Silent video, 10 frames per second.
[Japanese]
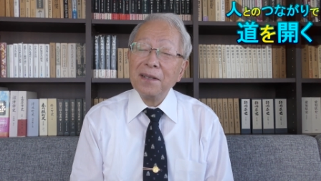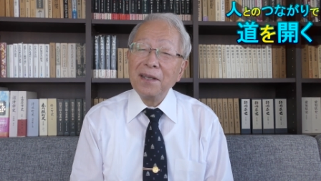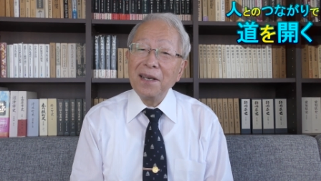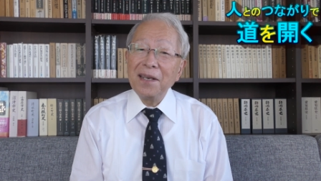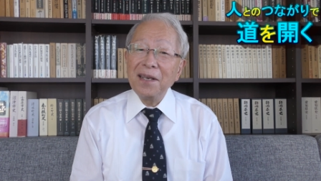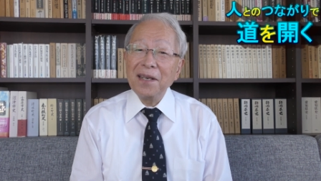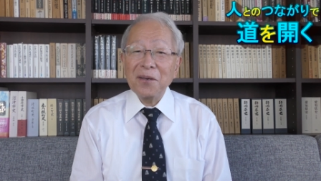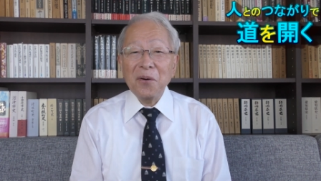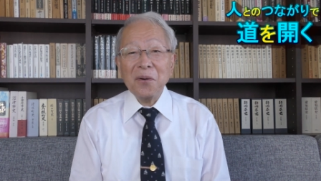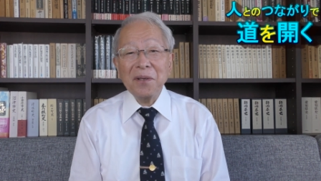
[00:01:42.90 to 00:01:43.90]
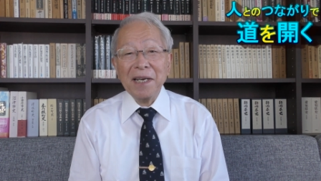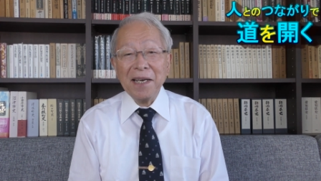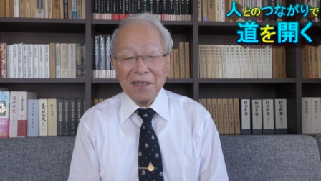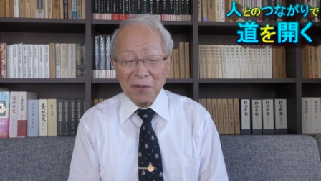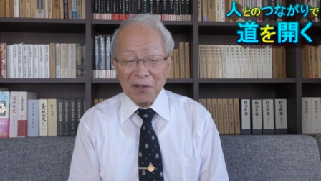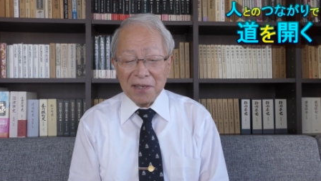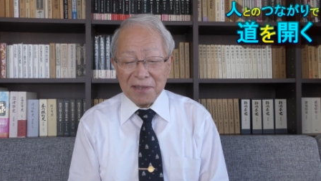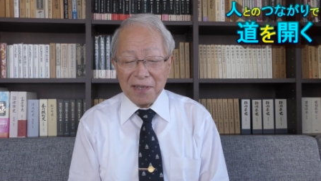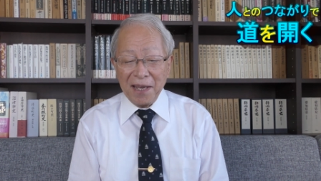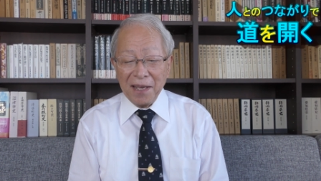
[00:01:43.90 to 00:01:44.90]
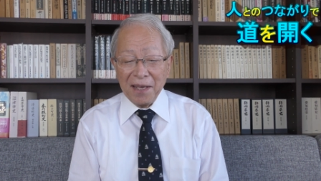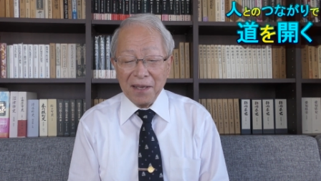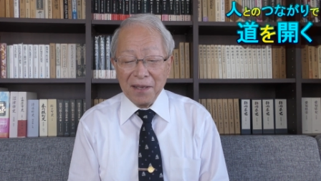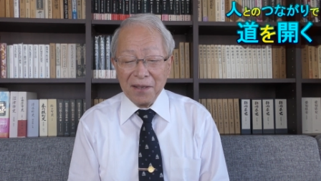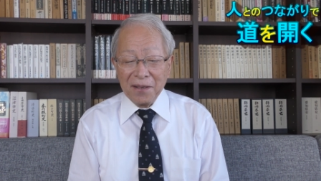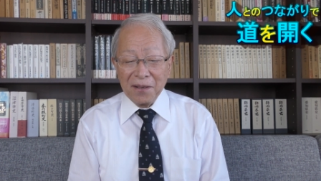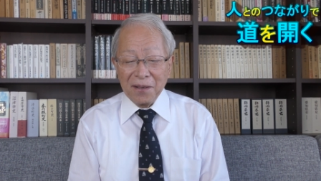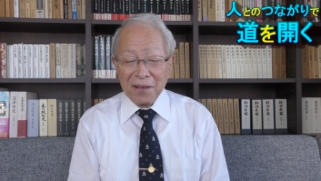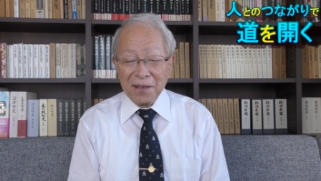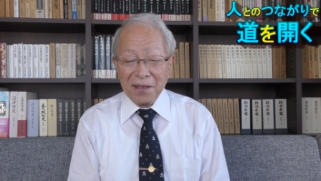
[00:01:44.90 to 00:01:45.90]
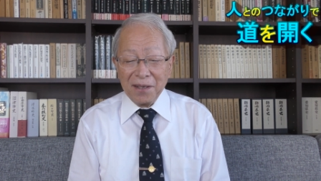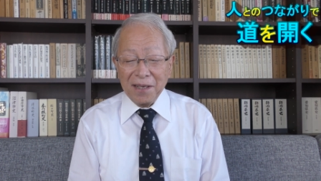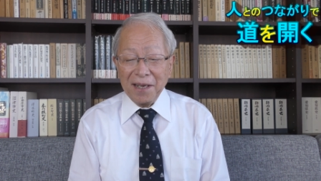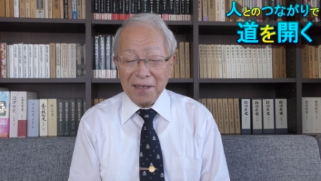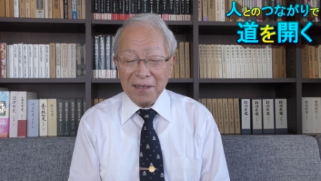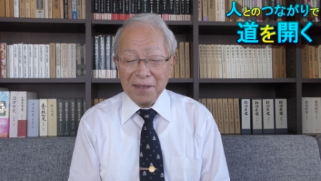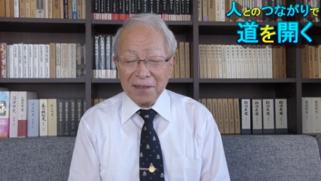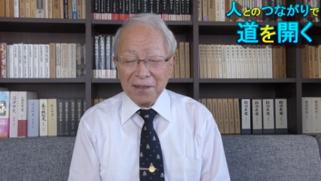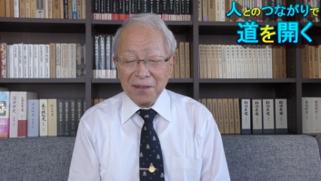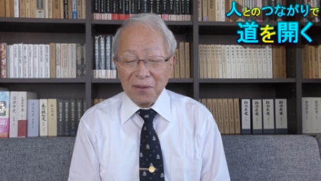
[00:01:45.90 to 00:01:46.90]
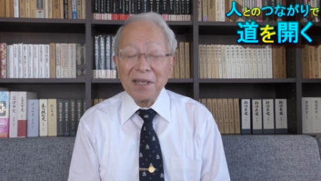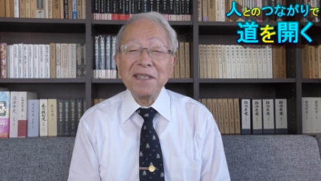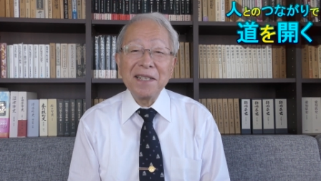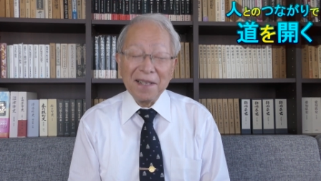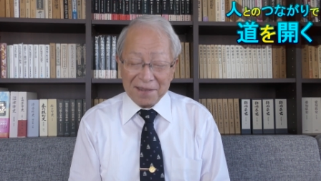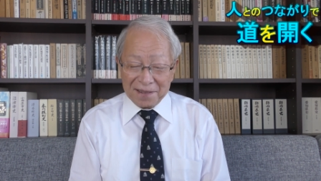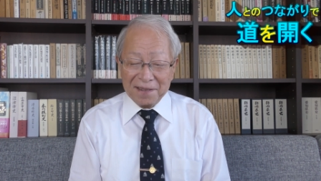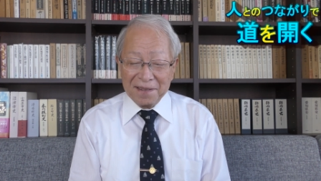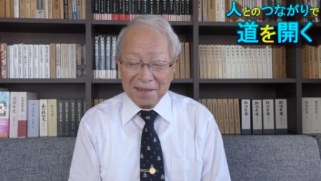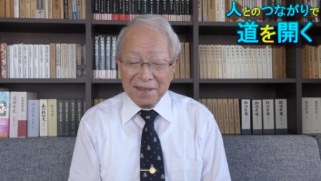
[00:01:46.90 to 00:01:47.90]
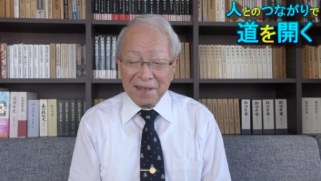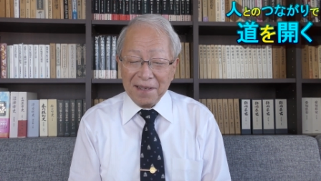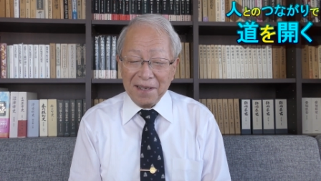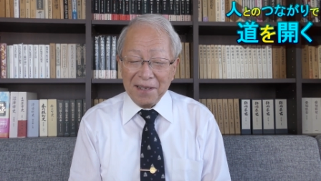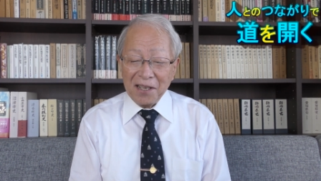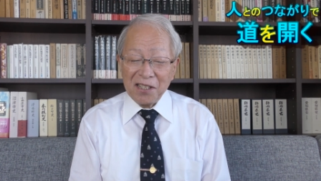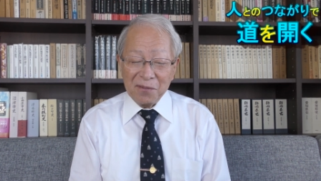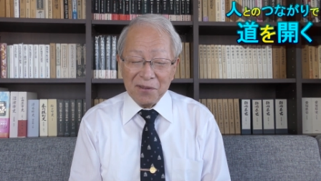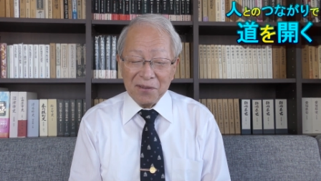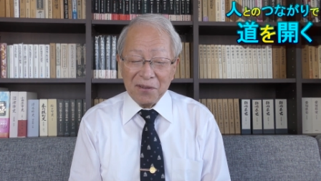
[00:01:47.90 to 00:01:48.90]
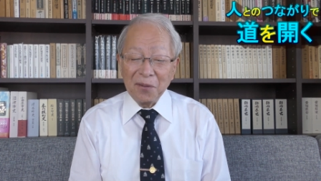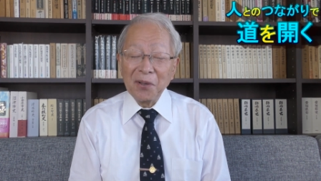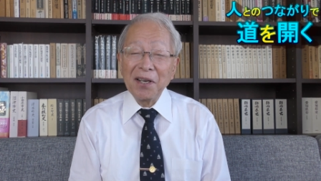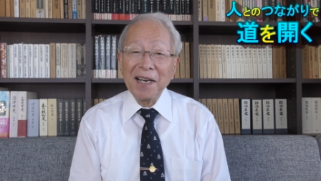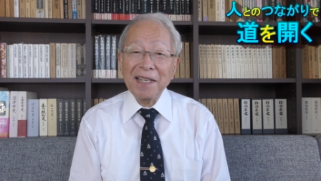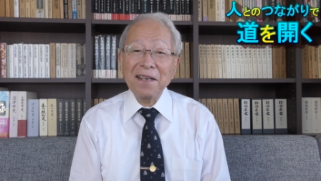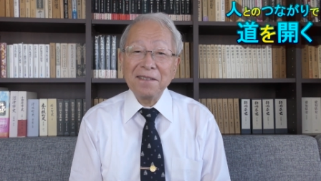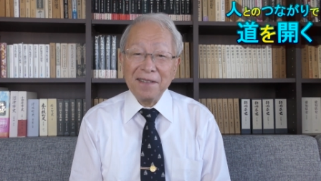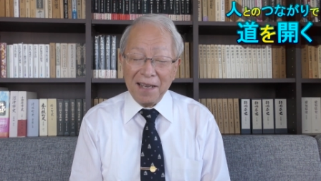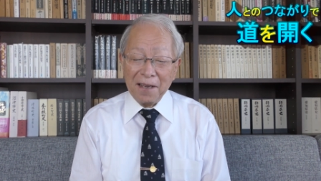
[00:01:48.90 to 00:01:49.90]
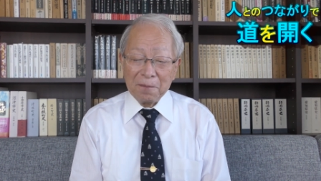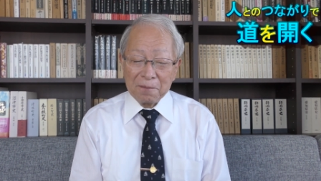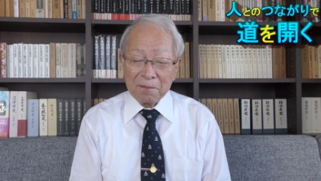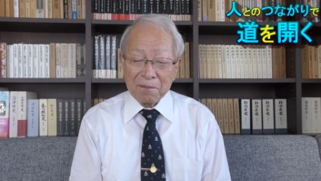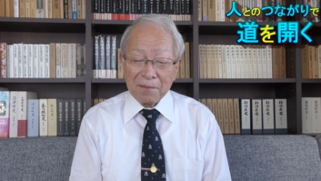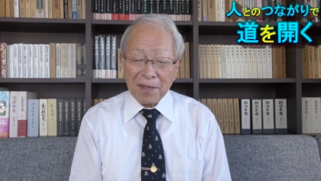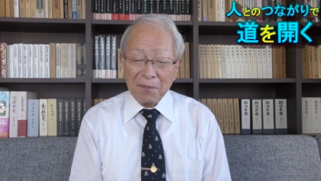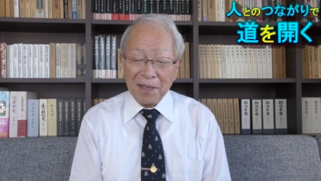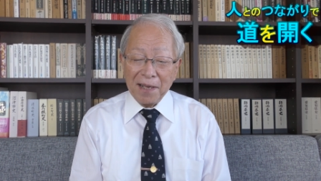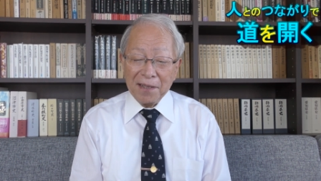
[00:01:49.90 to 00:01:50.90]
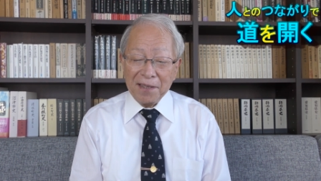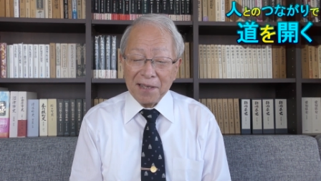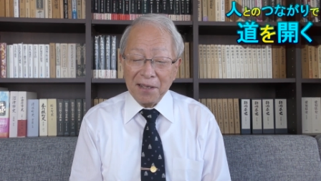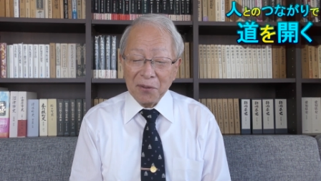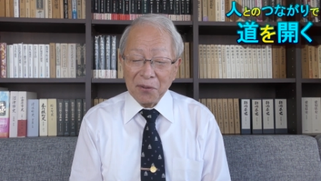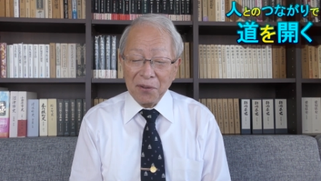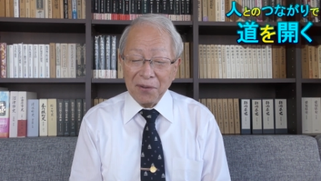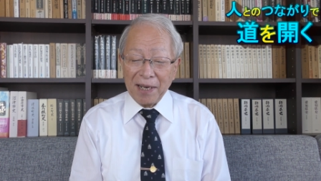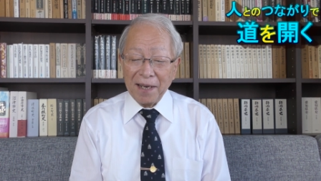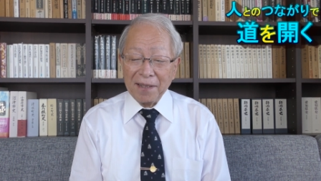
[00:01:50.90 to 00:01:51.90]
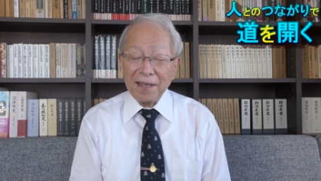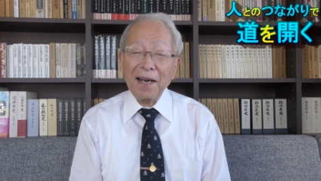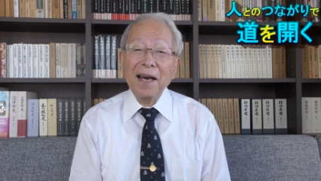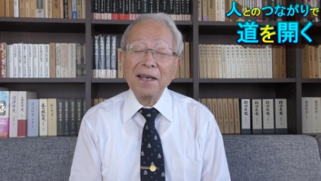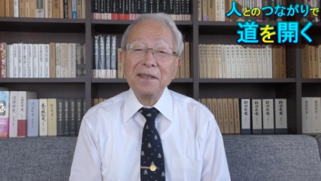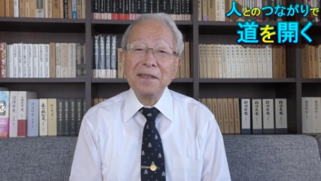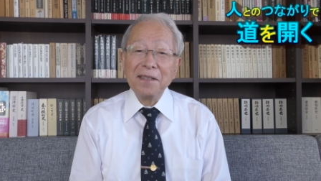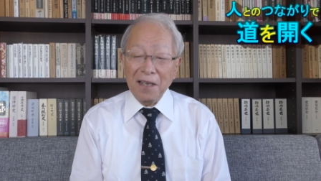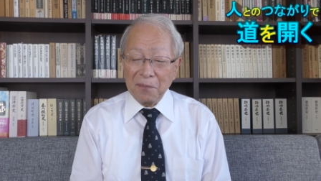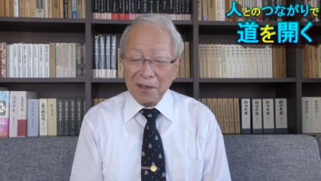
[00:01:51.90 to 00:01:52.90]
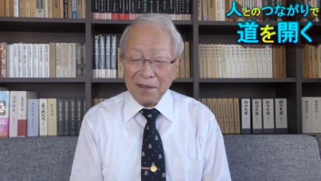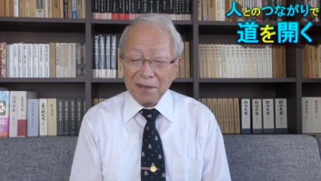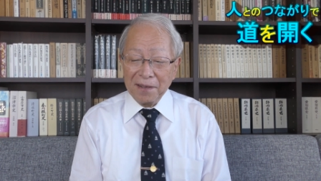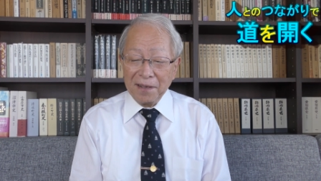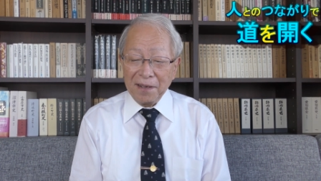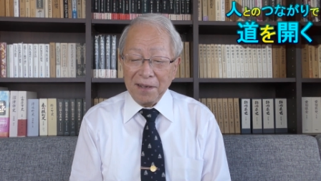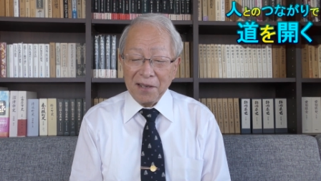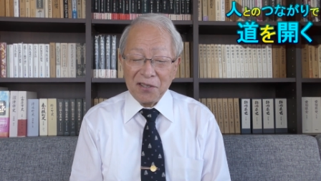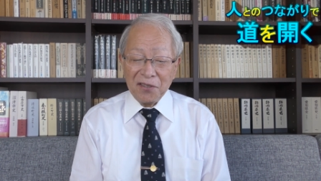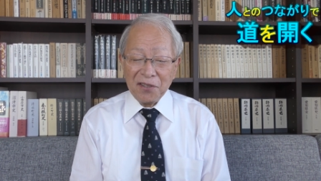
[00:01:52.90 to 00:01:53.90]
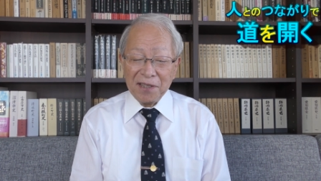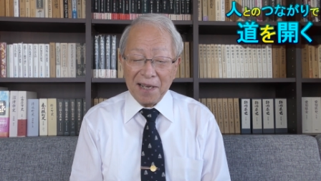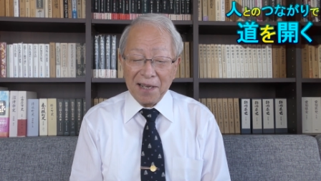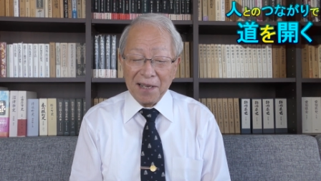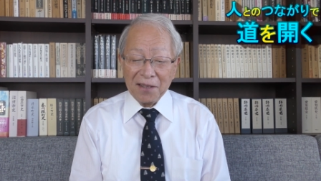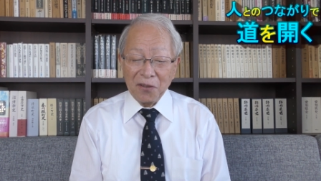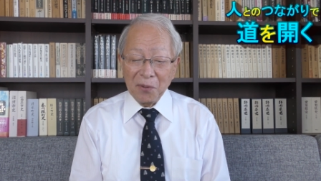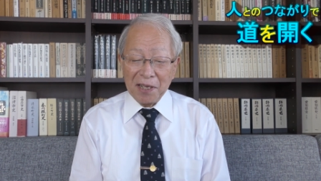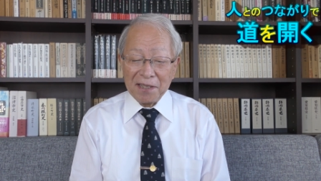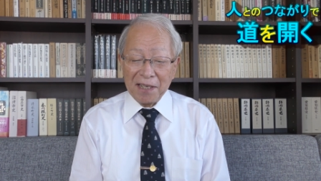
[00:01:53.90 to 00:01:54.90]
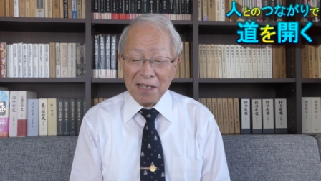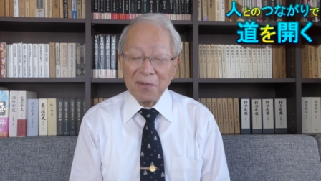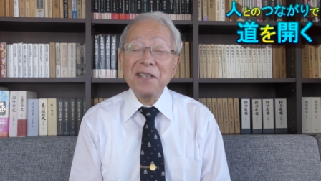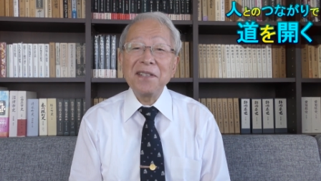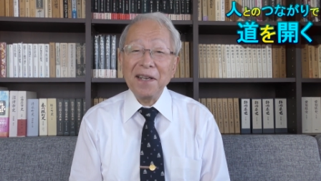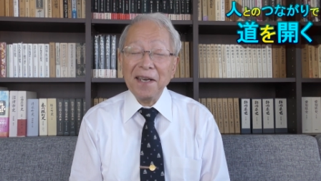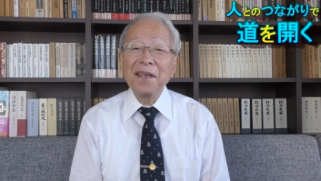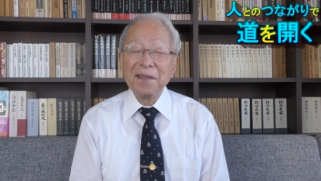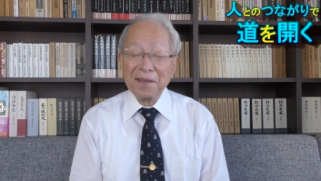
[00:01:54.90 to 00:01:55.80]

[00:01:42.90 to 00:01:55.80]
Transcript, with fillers: で高校に入ってもですねやはり同じなんです、えー、歴史部というものがなくて、まあ、何人かに声をかけたらやっぱり歴史好きな友達がいましてね